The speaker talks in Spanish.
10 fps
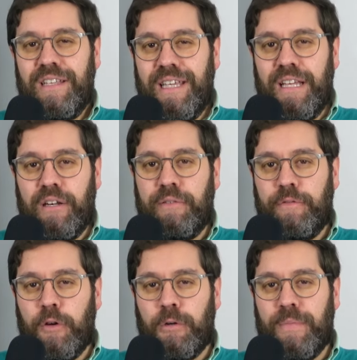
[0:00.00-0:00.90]
y
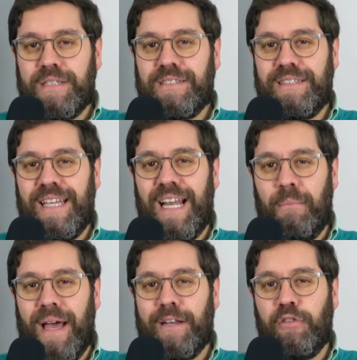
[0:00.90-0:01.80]
reformas de la
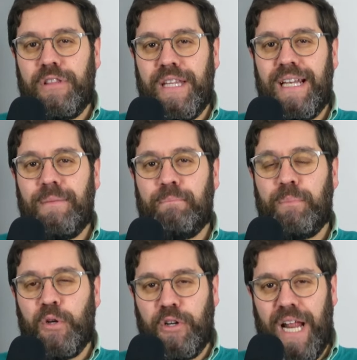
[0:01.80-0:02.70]
mano del
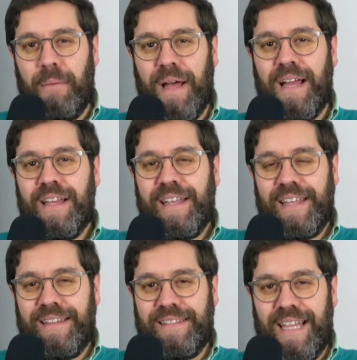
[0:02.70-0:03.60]
programa
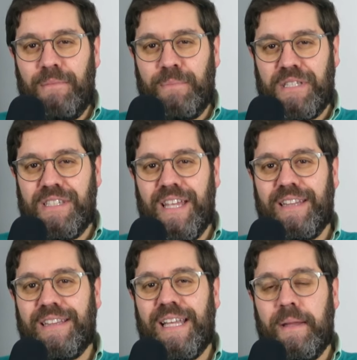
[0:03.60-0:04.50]
del
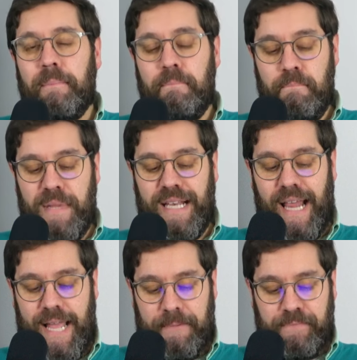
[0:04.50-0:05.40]
presidente
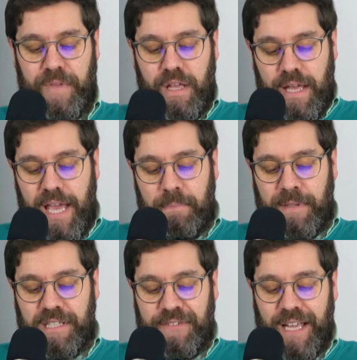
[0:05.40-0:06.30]
Milei.
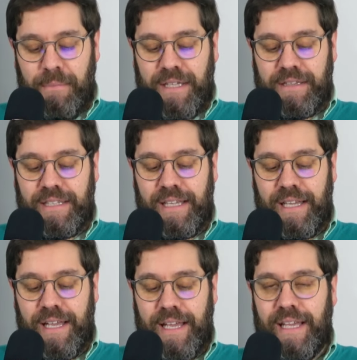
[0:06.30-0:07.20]
Específicamente
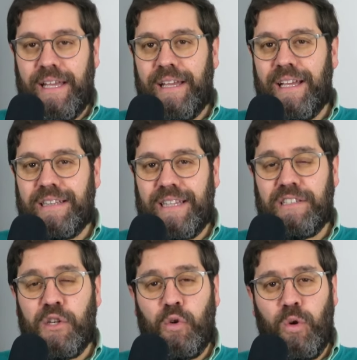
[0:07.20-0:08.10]
eh, está
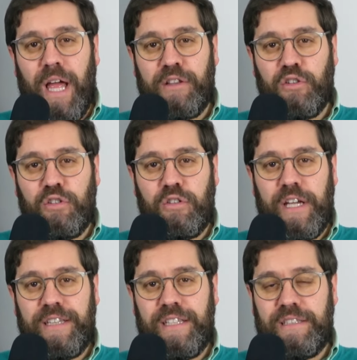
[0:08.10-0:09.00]
circulando
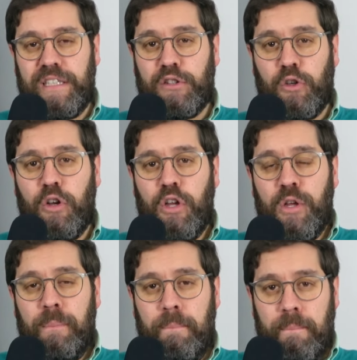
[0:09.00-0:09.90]
en distintos
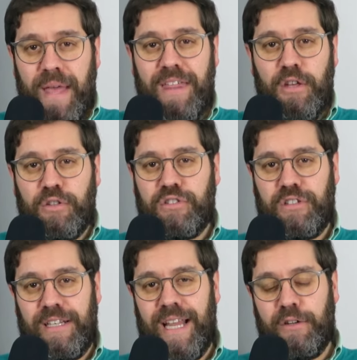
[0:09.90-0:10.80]
medios
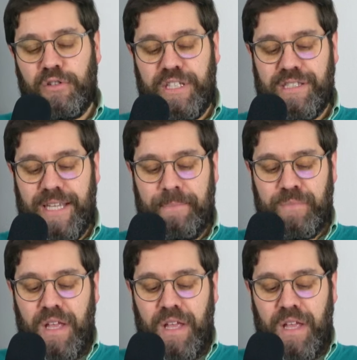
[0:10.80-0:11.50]
la noticia